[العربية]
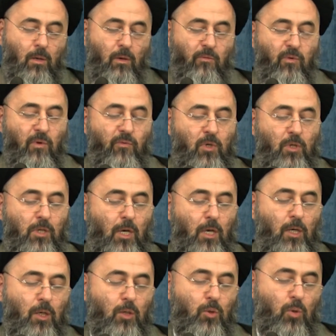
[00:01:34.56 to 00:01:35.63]
ففي
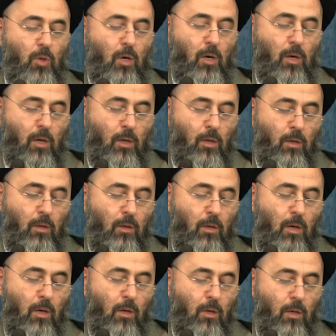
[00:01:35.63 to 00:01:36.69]
صحيح زرارة
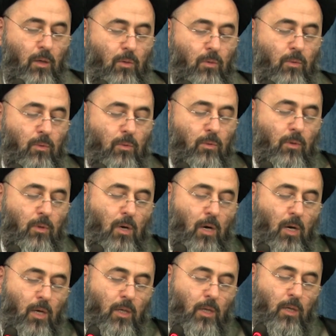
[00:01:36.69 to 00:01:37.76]
قال كنت
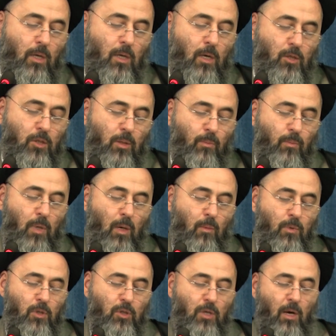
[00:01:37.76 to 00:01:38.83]
قاعدا إلى جنب
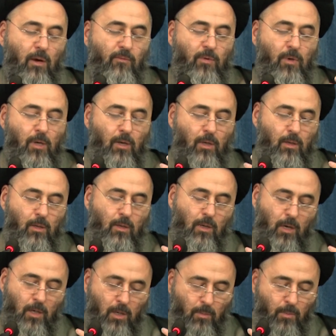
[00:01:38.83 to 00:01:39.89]
أبي جعفر
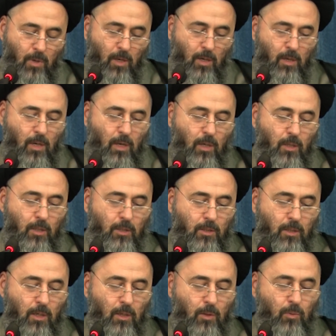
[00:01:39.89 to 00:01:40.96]
أي الباقر عليه
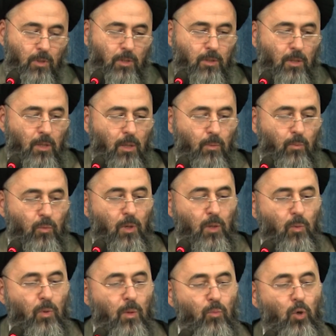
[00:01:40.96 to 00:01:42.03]
الصلاة والسلام
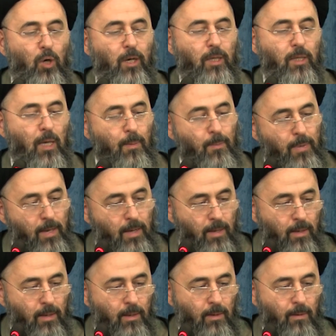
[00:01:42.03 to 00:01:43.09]
وهو
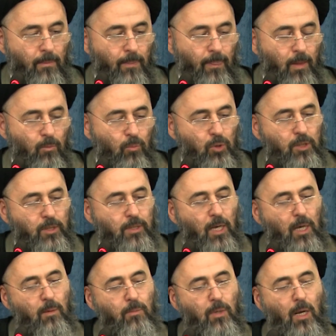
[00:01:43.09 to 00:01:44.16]
محتب
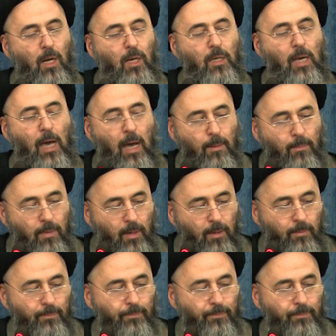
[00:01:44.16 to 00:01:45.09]
مستقبل الكعبة